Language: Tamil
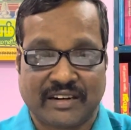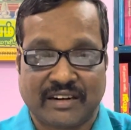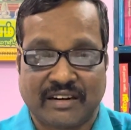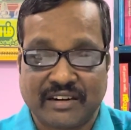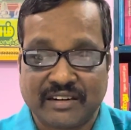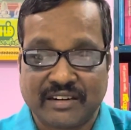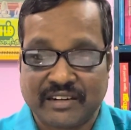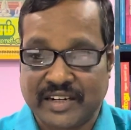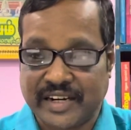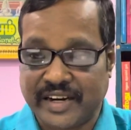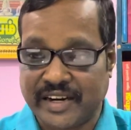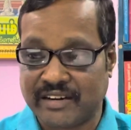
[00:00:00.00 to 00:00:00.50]

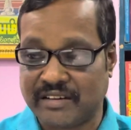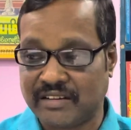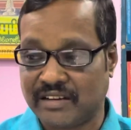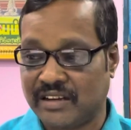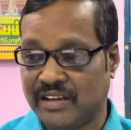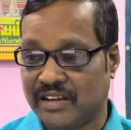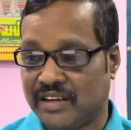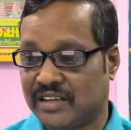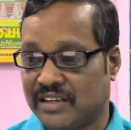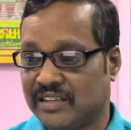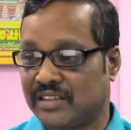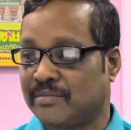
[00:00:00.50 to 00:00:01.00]
ஆன்லைன்
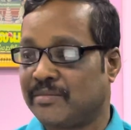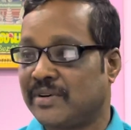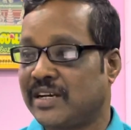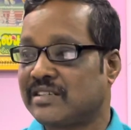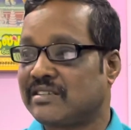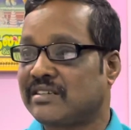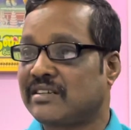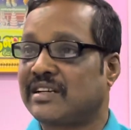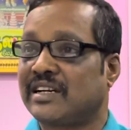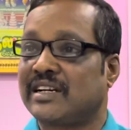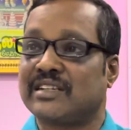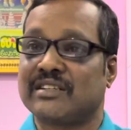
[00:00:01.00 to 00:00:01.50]
இந்த
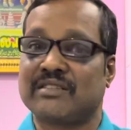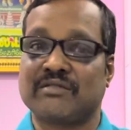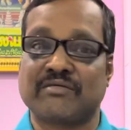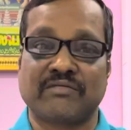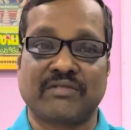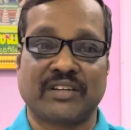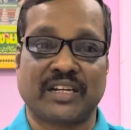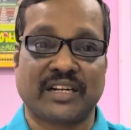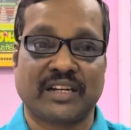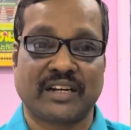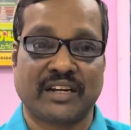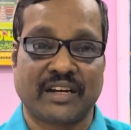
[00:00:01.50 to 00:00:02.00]
மாதம்
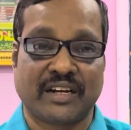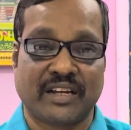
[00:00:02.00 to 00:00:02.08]
கடைசிக்குள்ளார